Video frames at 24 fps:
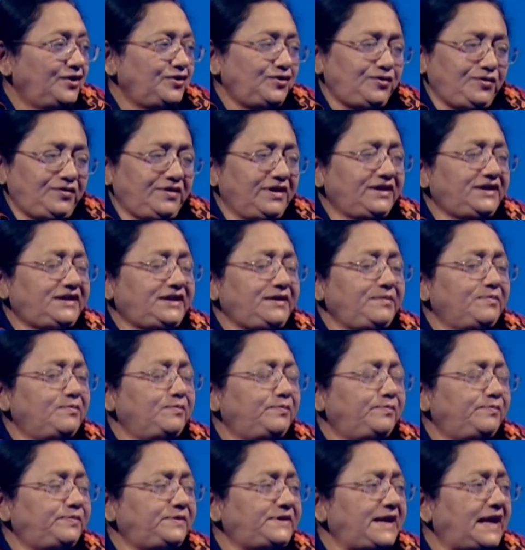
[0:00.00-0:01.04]
সুতরাং সেই
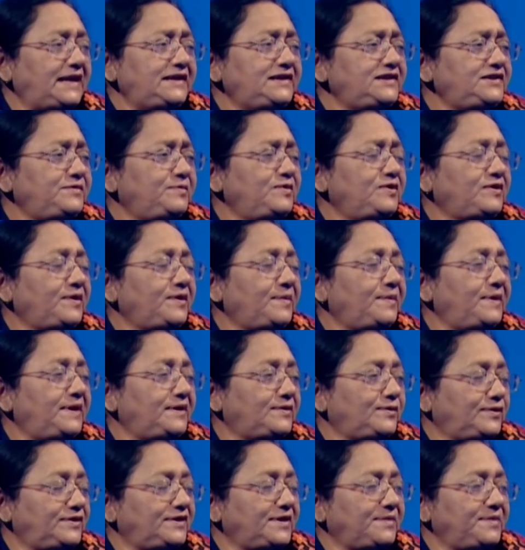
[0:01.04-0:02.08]
চ্যালেঞ্জ মোকাবেলা
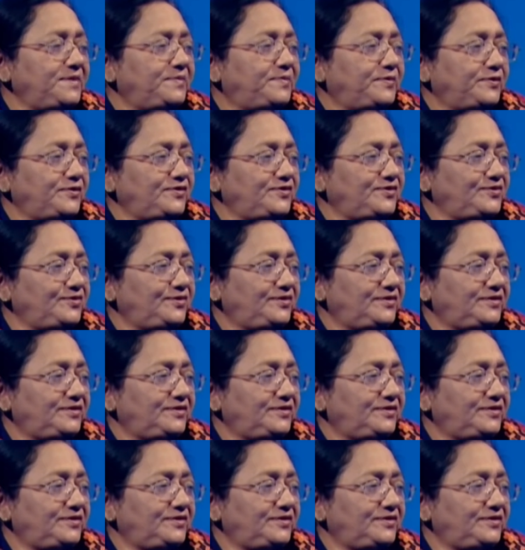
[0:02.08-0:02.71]
করতে আমি প্রস্তুত